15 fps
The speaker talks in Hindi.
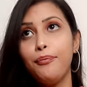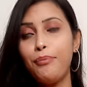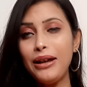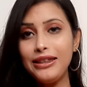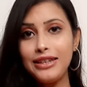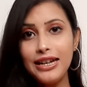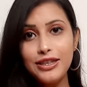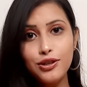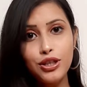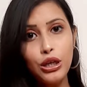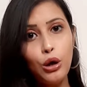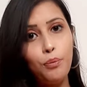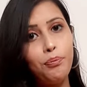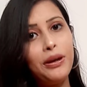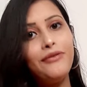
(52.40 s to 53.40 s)
सौ से
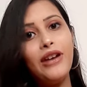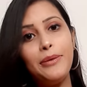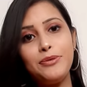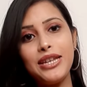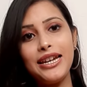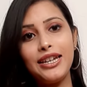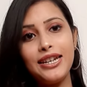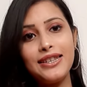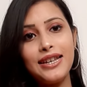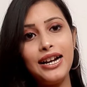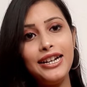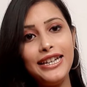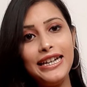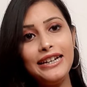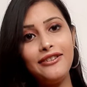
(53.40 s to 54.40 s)
ऊपर वेबसाइट के साथ
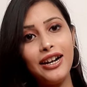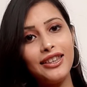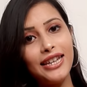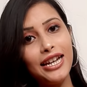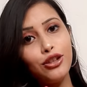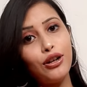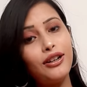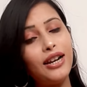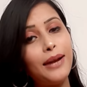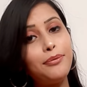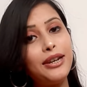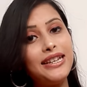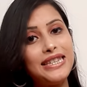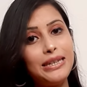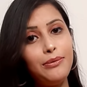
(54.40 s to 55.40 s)
डील करता है तो अगर आप
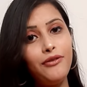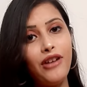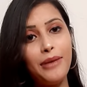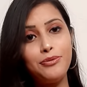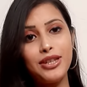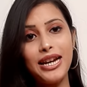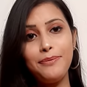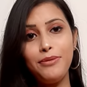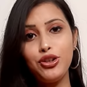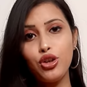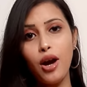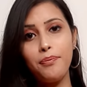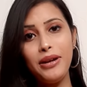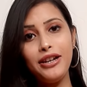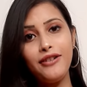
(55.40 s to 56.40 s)
किसी भी वेबसाइट पर
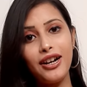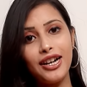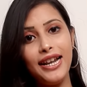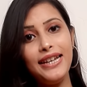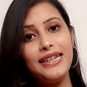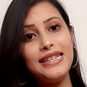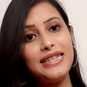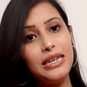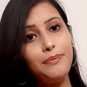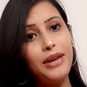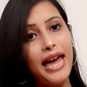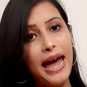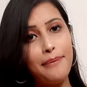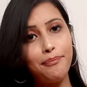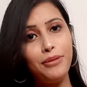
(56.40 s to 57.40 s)
शॉपिंग कर रहे हैं किसी भी
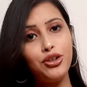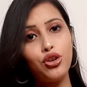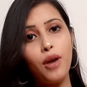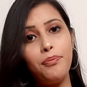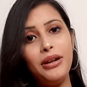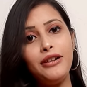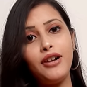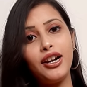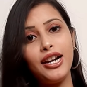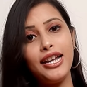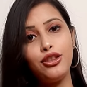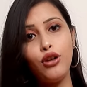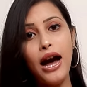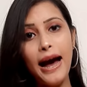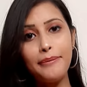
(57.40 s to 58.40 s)
ऐप पे शॉपिंग कर रहे हैं
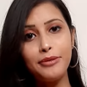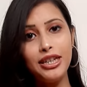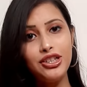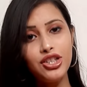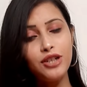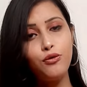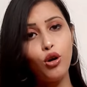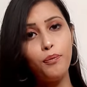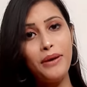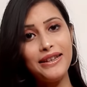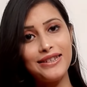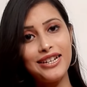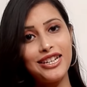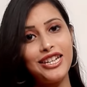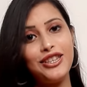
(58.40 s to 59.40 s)
तो आप कीजिए वो
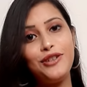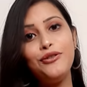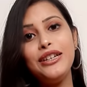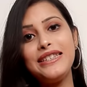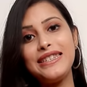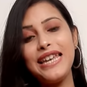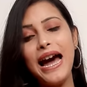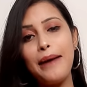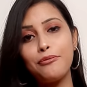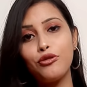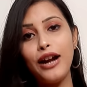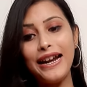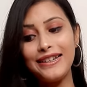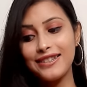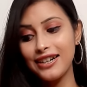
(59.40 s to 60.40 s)
पैसा के थ्रू इससे आपको
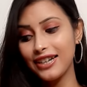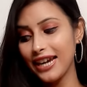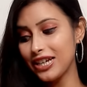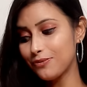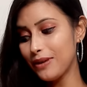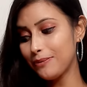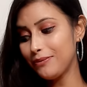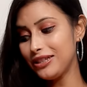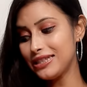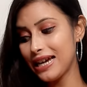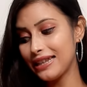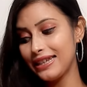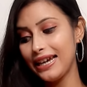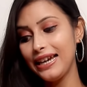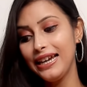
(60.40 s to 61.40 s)
एक्स्ट्रा कैशबैक मिल
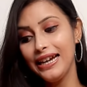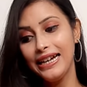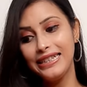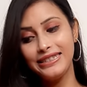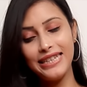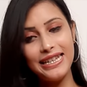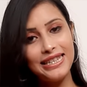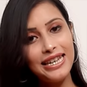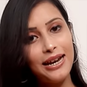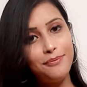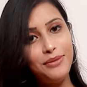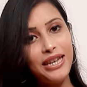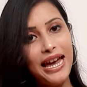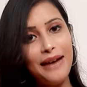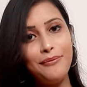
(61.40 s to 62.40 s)
जाता है जैसे
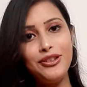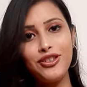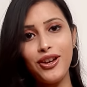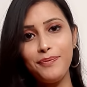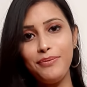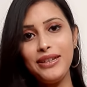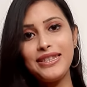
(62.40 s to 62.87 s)
अभी अमेजोन पे